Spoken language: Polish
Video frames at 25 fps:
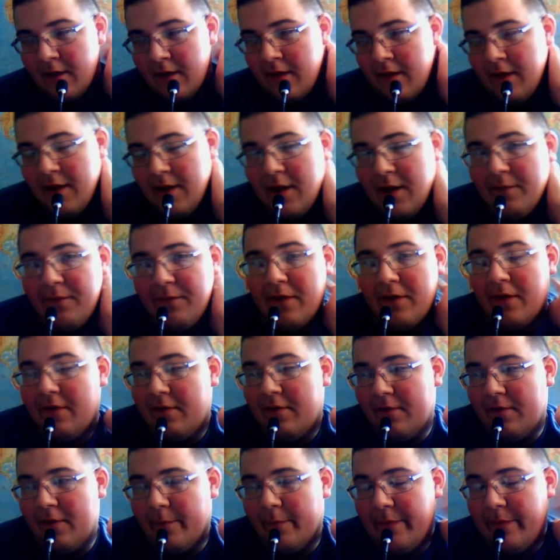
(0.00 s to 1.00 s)
A
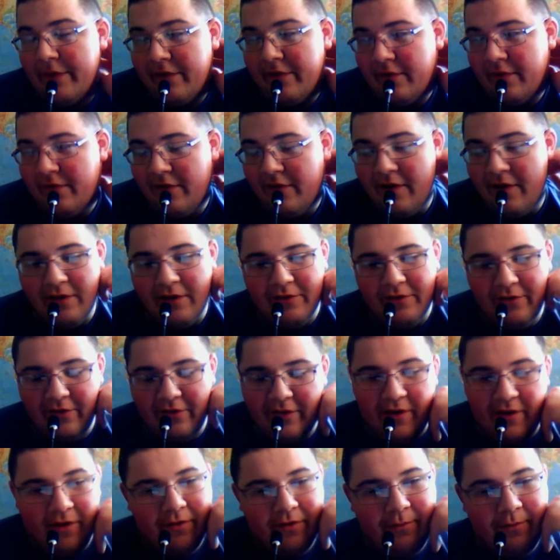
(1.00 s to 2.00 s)
więc to będzie tyle
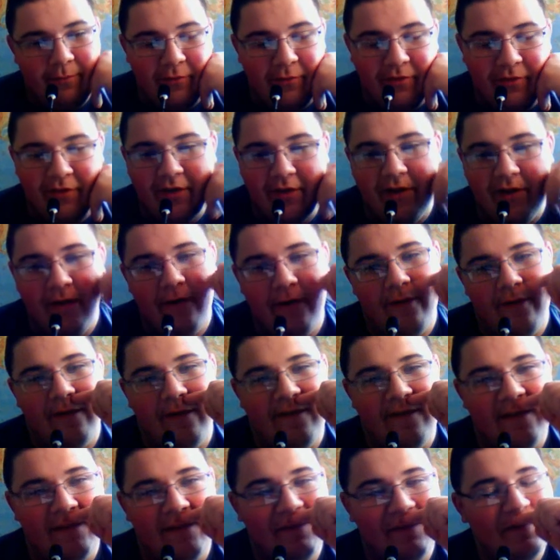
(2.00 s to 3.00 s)
dzisiaj, no bo tyle
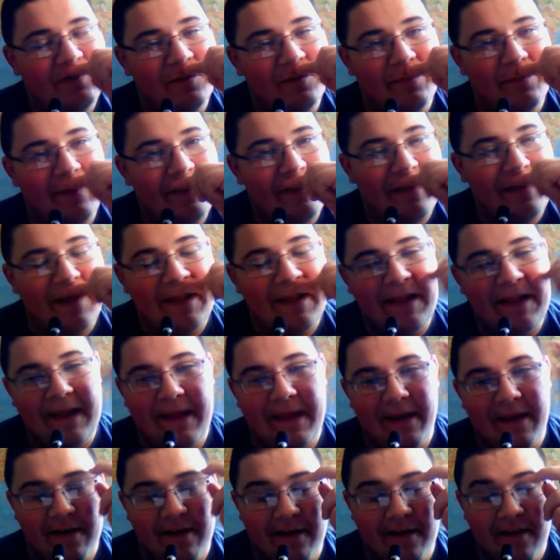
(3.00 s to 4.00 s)
ostatecznie wyszło
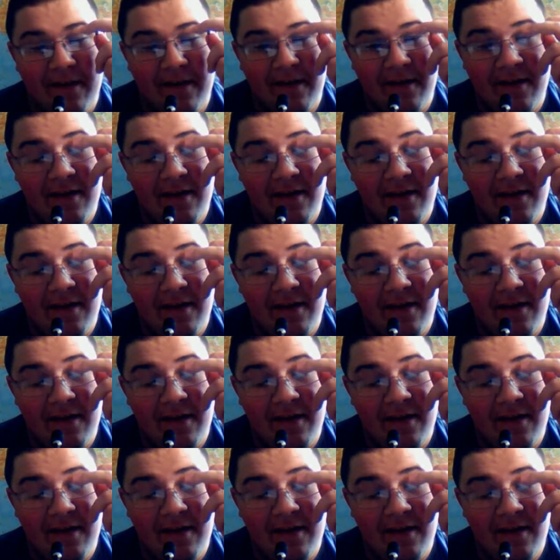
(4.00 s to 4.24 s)
pytanek.